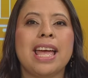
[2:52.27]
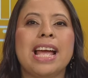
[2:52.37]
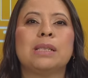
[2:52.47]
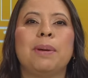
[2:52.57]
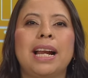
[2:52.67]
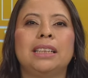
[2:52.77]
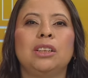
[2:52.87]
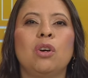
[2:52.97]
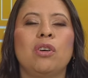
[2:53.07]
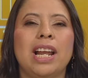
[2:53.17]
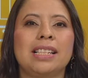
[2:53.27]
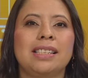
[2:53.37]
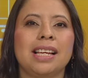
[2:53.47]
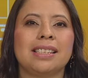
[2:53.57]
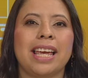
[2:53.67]
esperando con
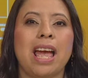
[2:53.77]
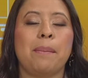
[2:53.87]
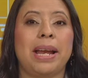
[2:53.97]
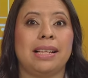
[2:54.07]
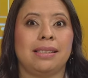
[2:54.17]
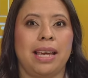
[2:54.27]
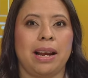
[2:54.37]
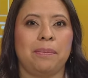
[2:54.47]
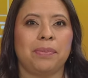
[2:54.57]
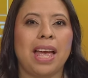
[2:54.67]
ansias que amaneciera.